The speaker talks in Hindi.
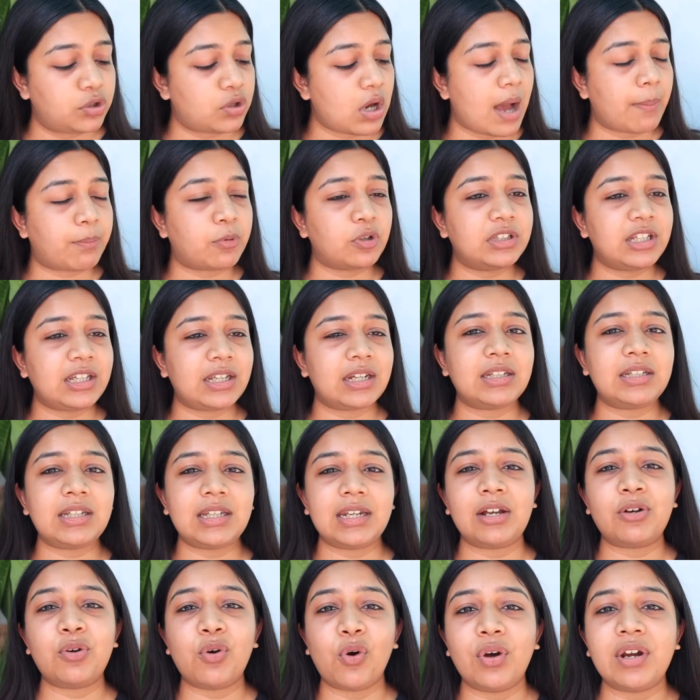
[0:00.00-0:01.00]
तो आपको धीरे
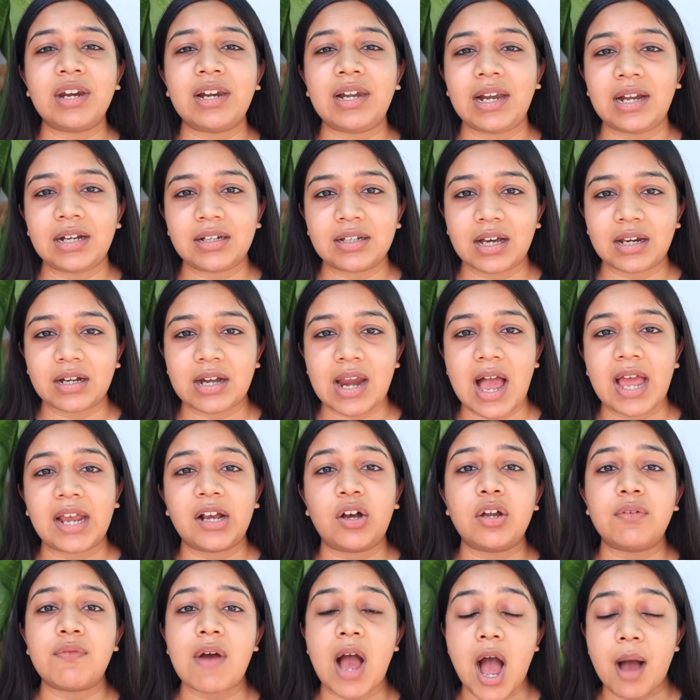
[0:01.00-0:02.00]
धीरे को रिलेट करना
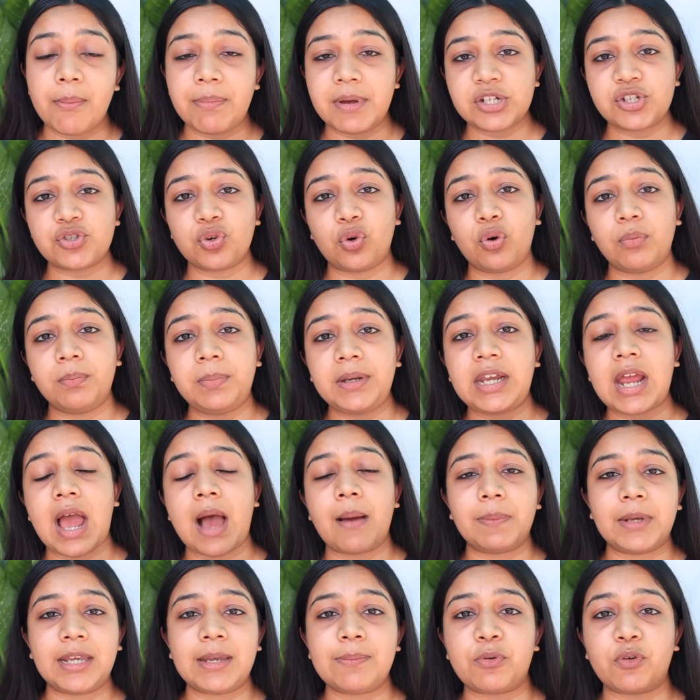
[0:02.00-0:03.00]
आएगा और वहाँ पे जो भी
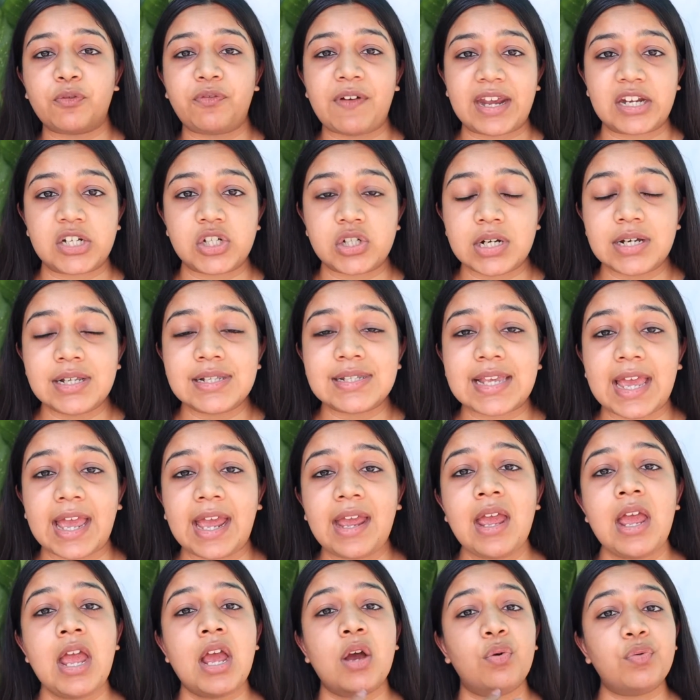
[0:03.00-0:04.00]
आपके प्रोफेशनल्स
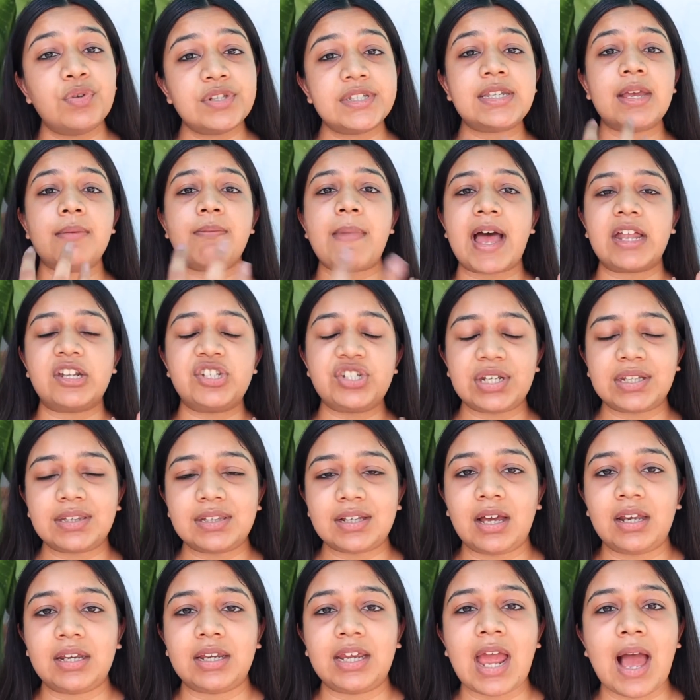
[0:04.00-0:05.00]
हैं उनसे
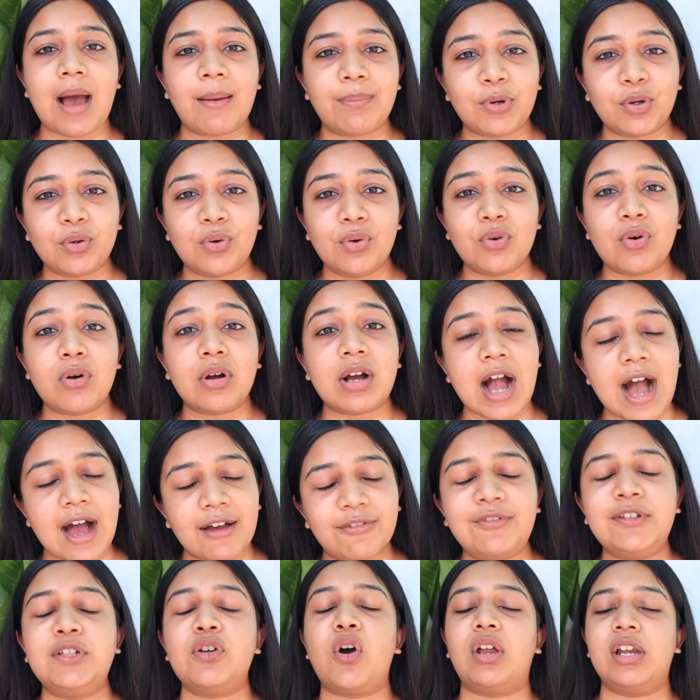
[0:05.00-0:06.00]
बातचीत करके आप लोगों को
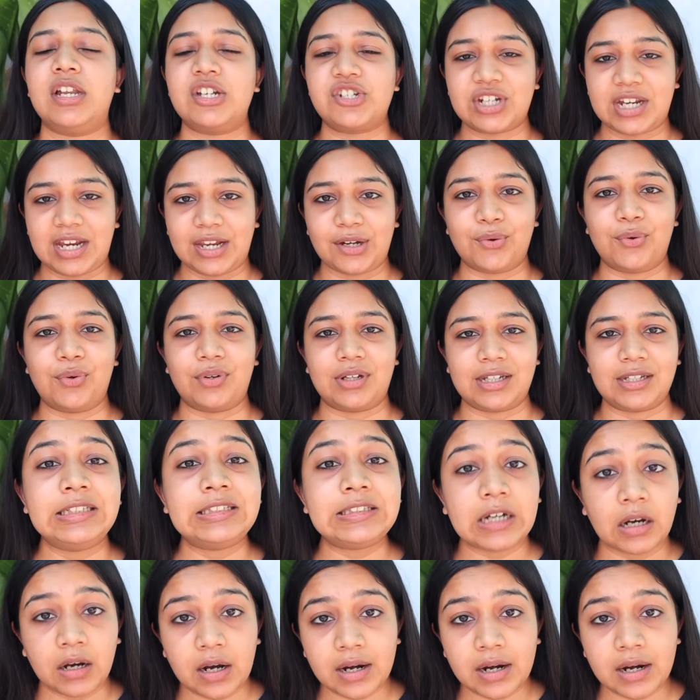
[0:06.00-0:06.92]
काफी नॉलेज गेन होगी तो